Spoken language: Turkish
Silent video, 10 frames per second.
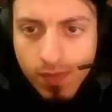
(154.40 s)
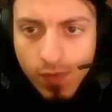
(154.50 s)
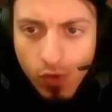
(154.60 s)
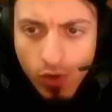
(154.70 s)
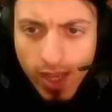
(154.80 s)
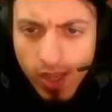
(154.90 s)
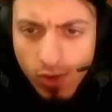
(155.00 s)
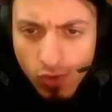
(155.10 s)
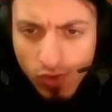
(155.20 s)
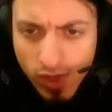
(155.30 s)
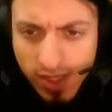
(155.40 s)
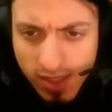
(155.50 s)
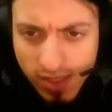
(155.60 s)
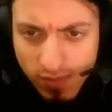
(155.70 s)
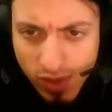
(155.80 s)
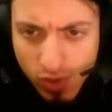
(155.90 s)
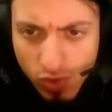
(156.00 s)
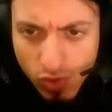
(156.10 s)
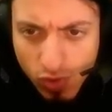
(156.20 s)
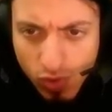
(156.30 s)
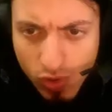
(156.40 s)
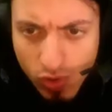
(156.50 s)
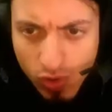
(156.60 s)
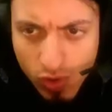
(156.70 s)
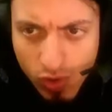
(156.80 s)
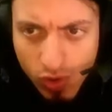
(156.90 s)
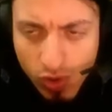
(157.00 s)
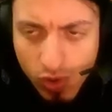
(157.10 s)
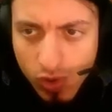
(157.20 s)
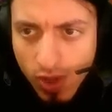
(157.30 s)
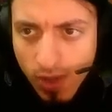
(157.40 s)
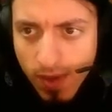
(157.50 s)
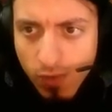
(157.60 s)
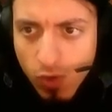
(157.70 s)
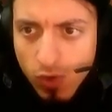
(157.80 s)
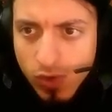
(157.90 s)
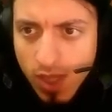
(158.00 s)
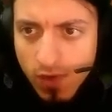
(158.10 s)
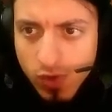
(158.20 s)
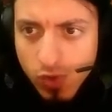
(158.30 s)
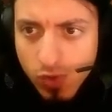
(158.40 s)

O ne? Yoğunlaştırılmış süt. Tamam konserve süt